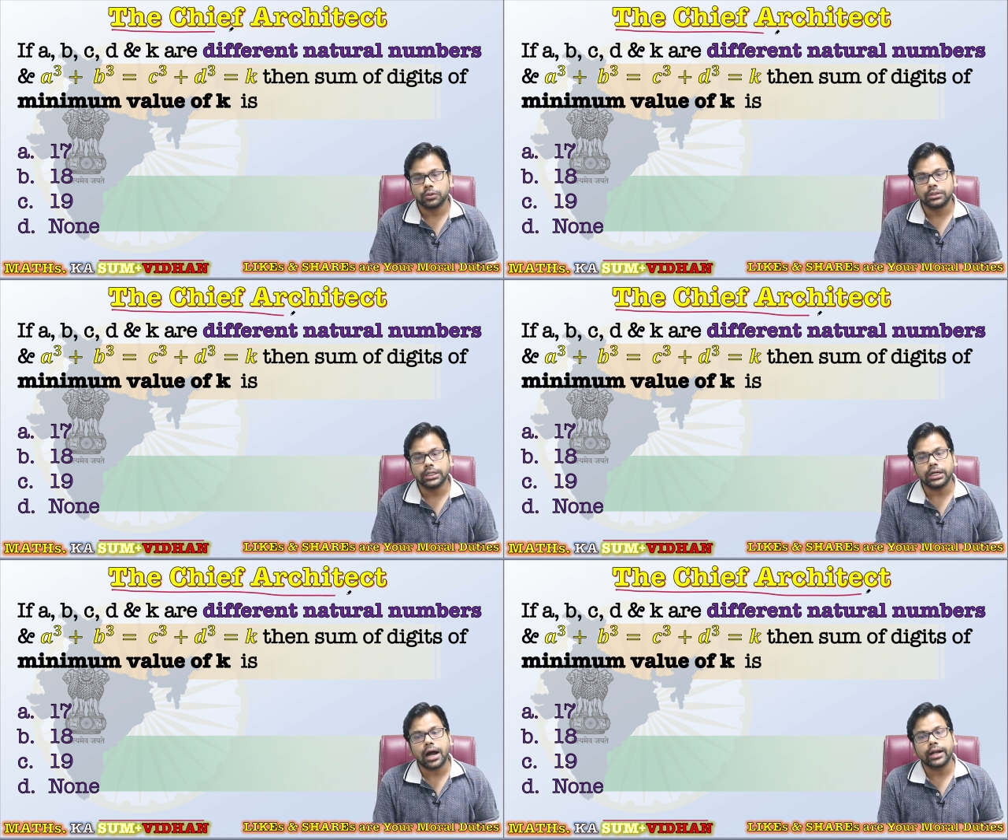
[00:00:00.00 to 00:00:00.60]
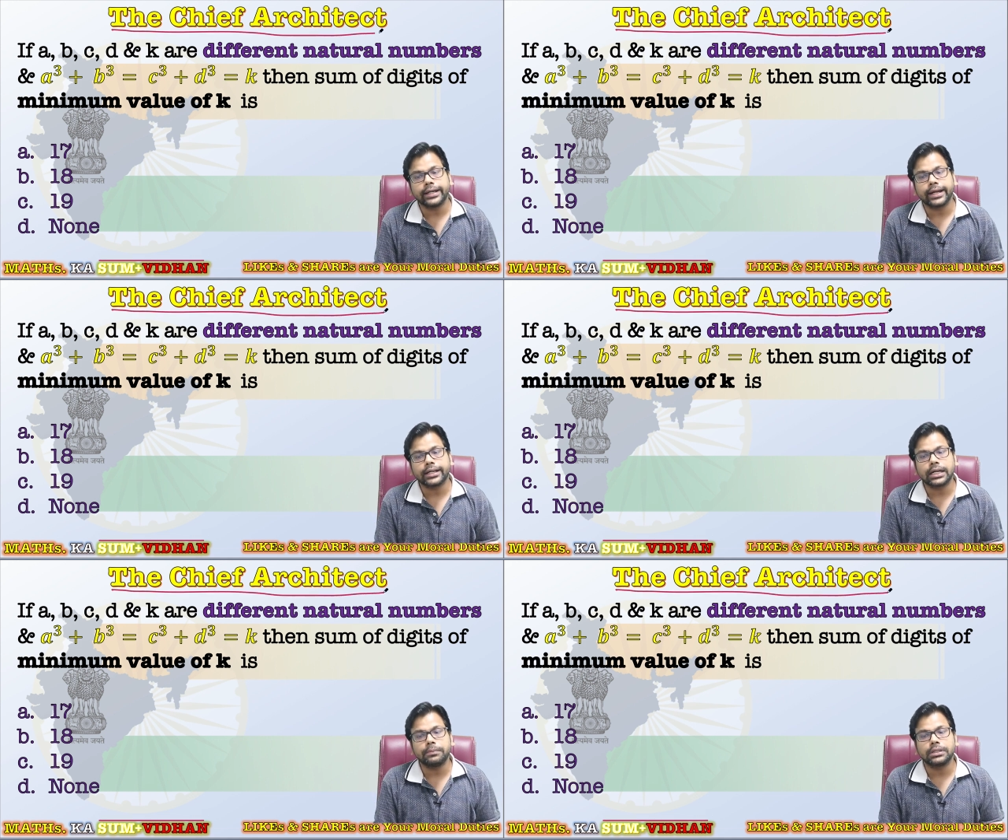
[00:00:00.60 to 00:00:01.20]
तो द
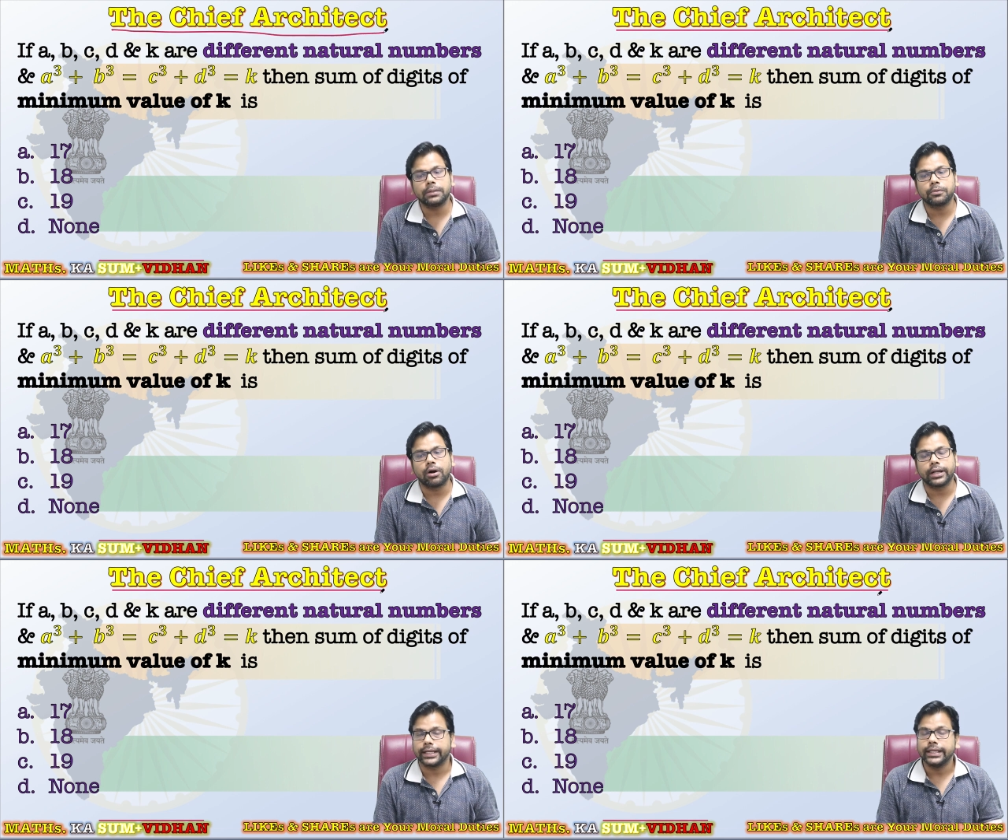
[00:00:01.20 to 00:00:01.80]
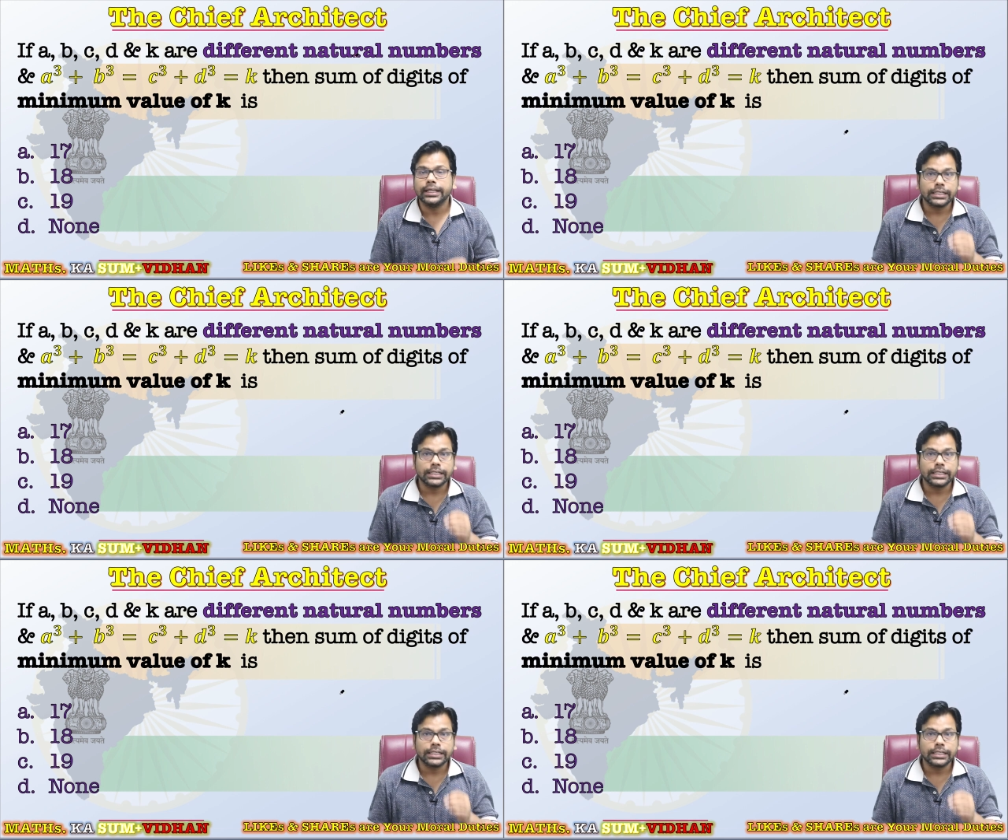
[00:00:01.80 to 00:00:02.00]
आर्किटेक्ट का मतलब कौन है